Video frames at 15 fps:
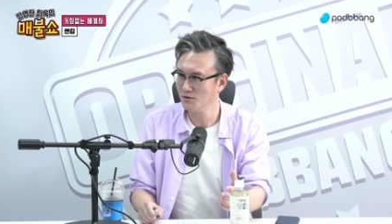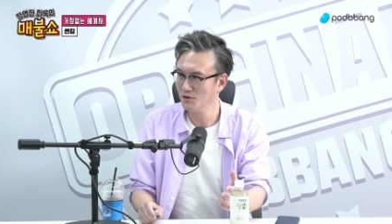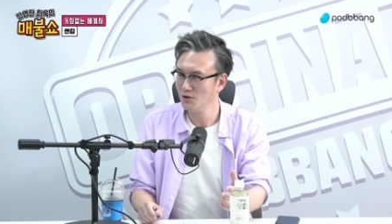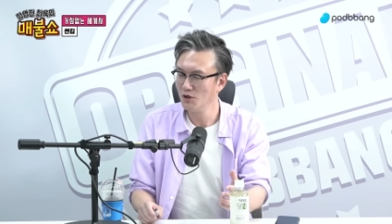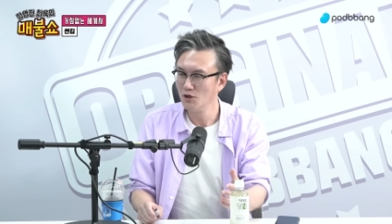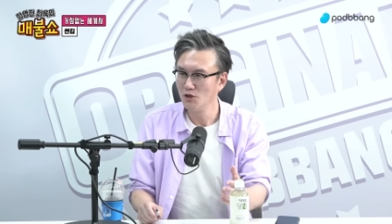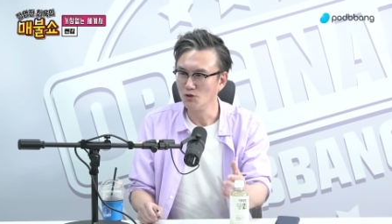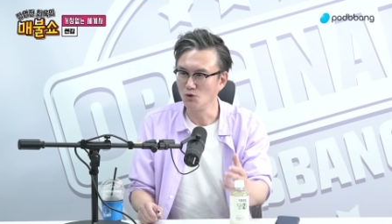
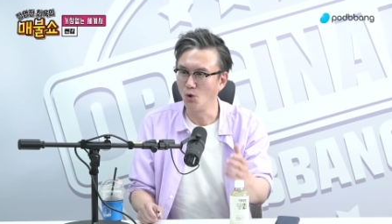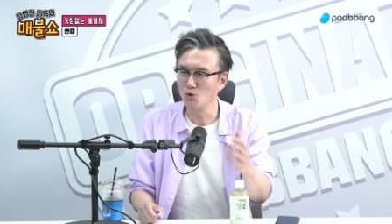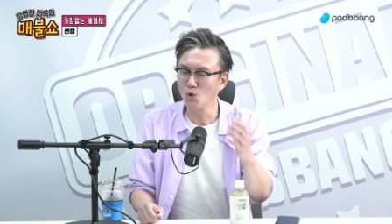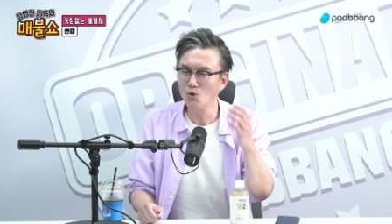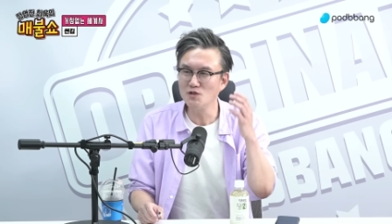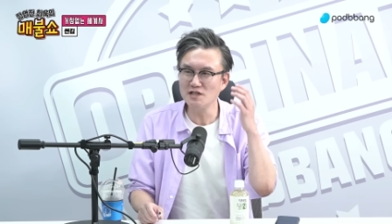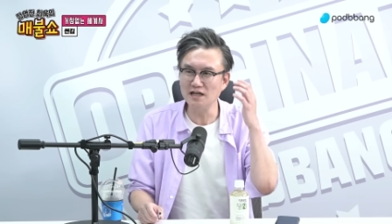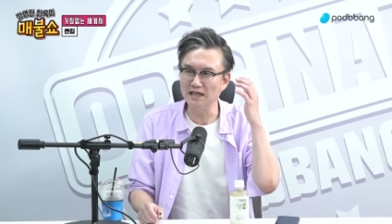아.
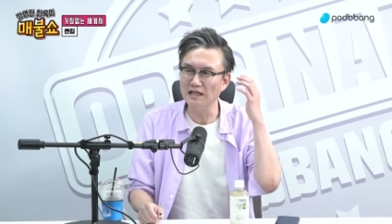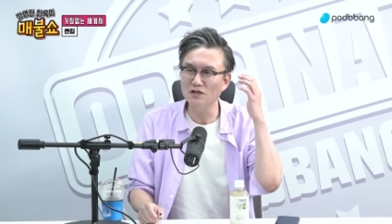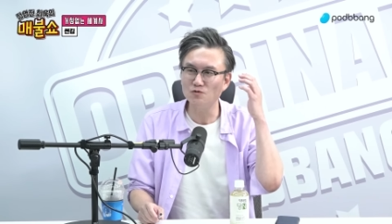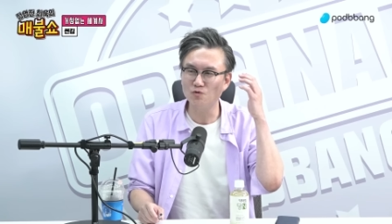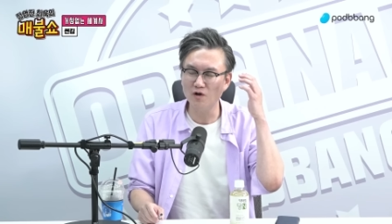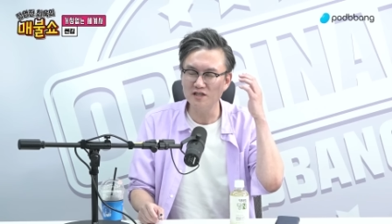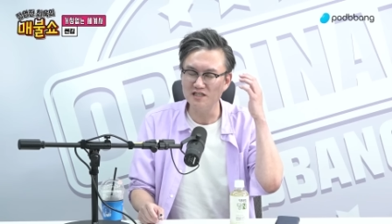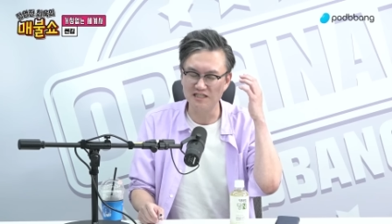노동자
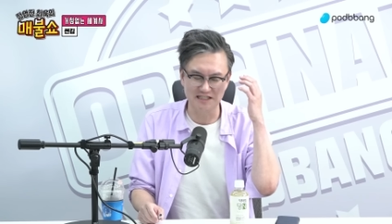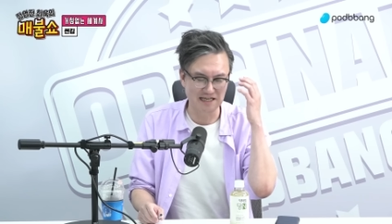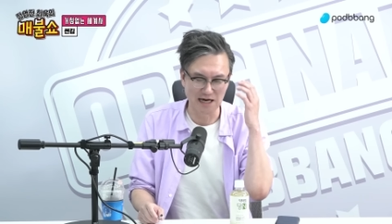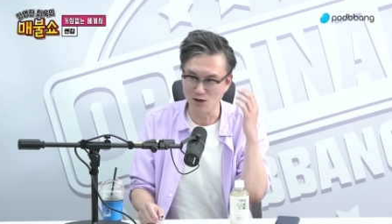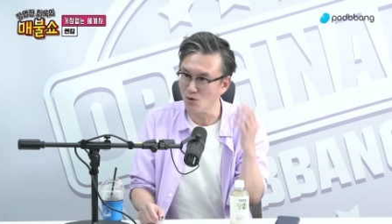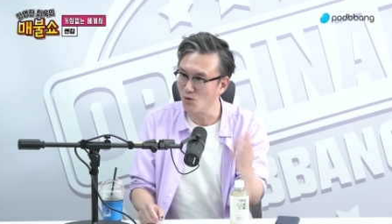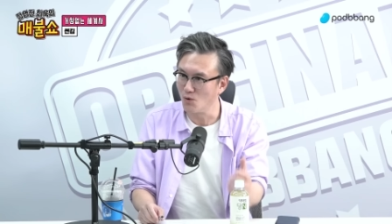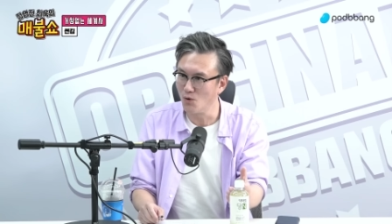인권
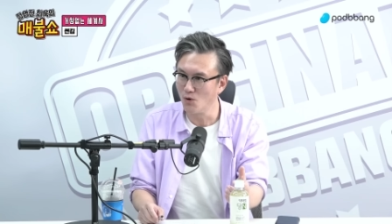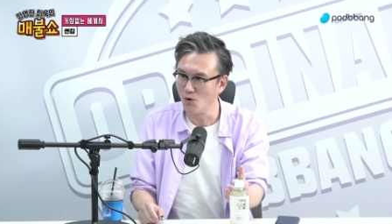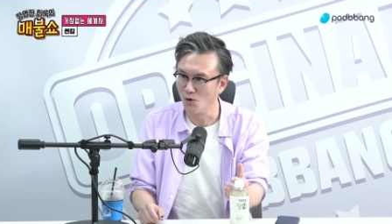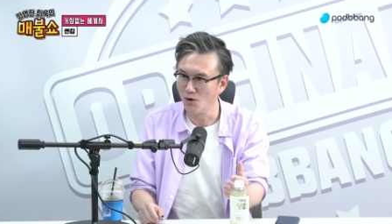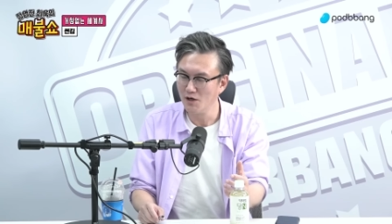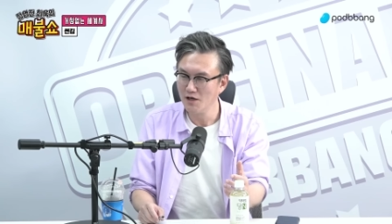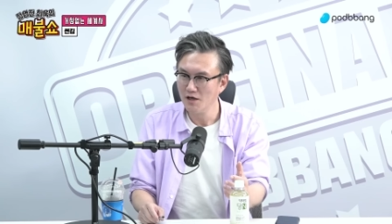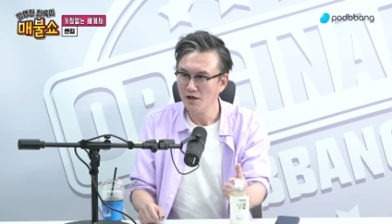제로고
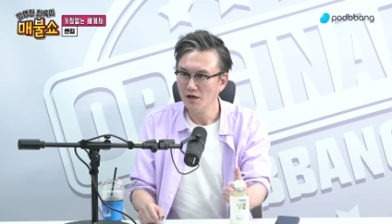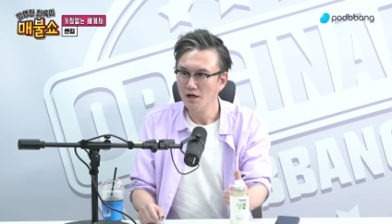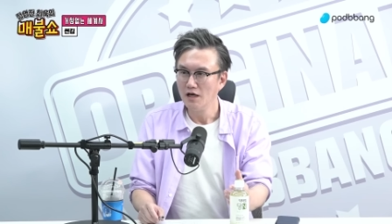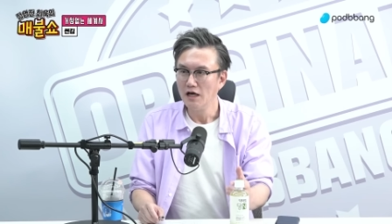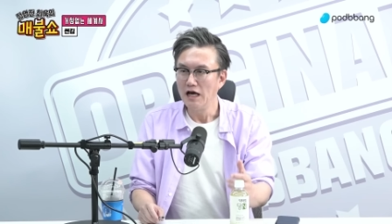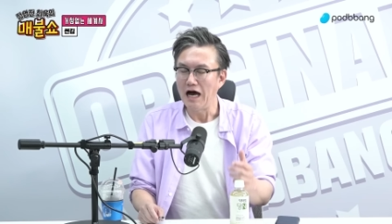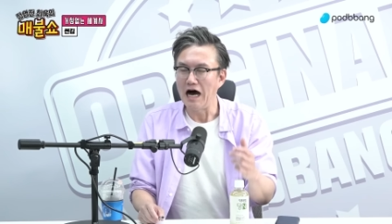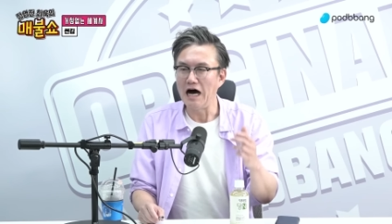
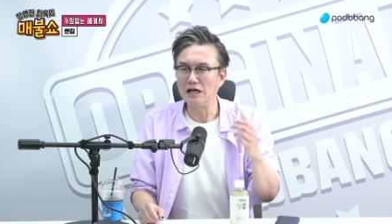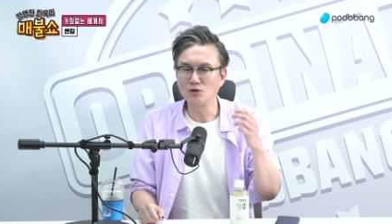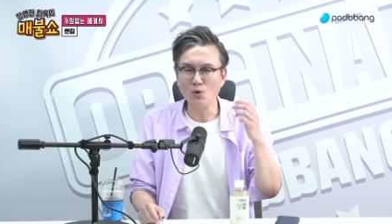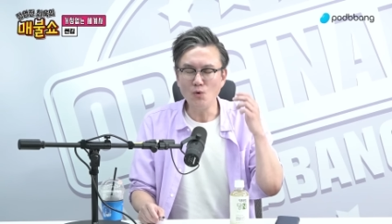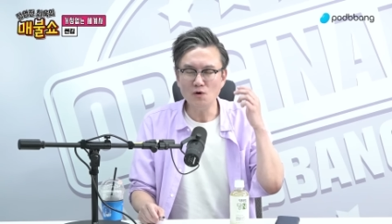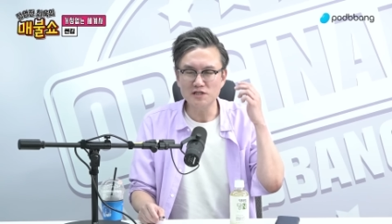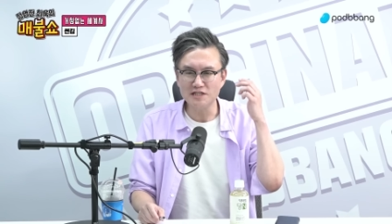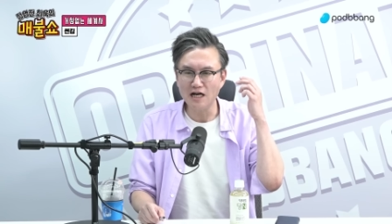아.
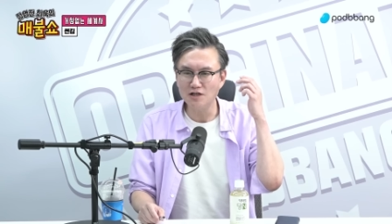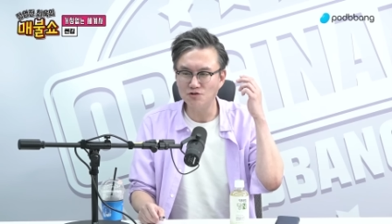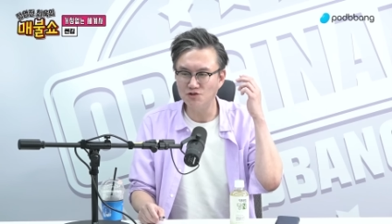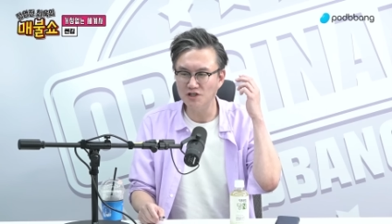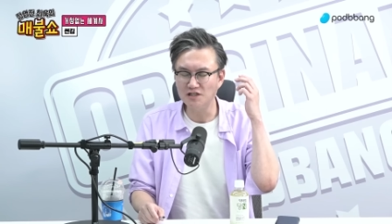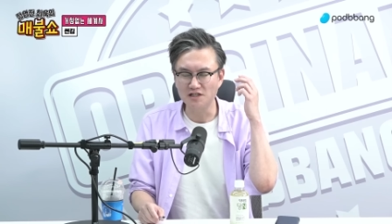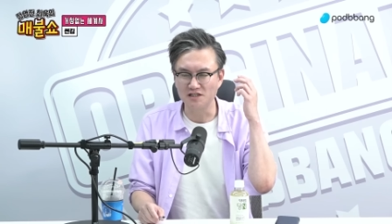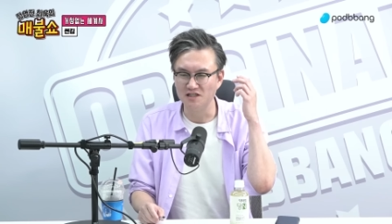동
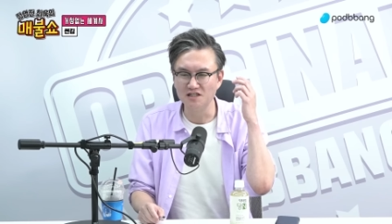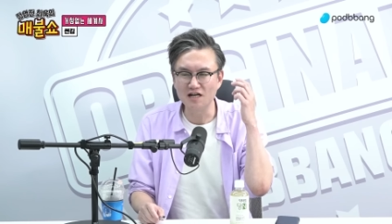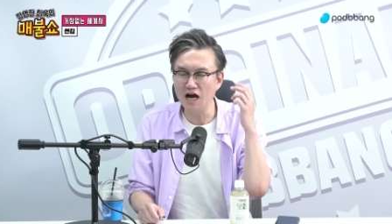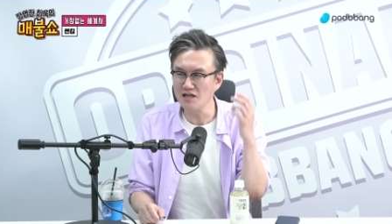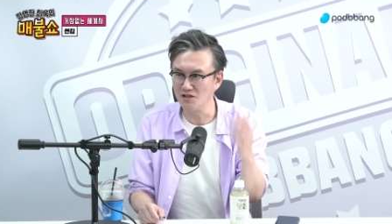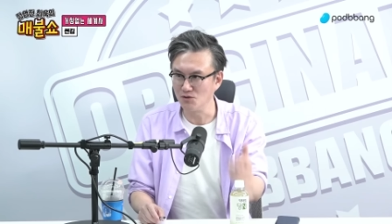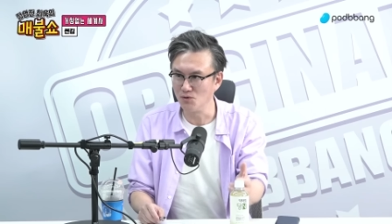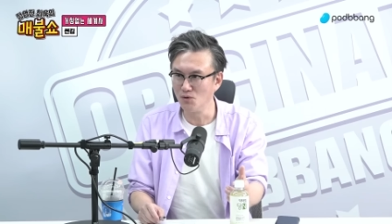착취
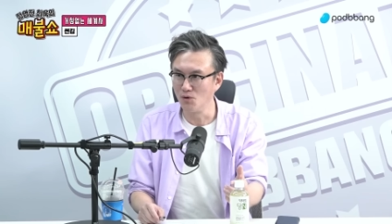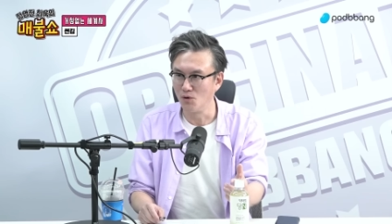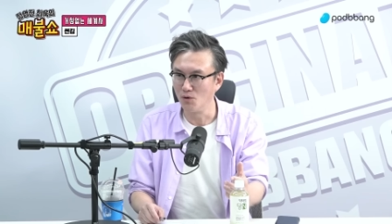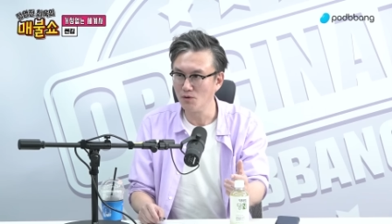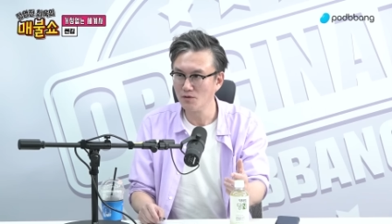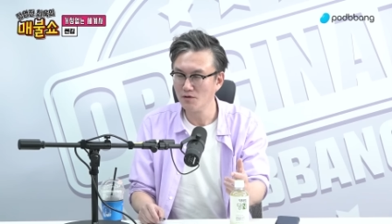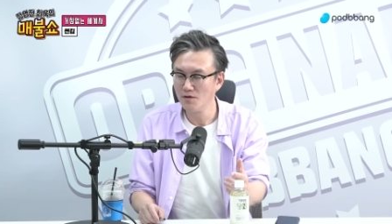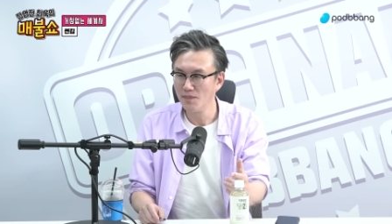극악이고 아이고.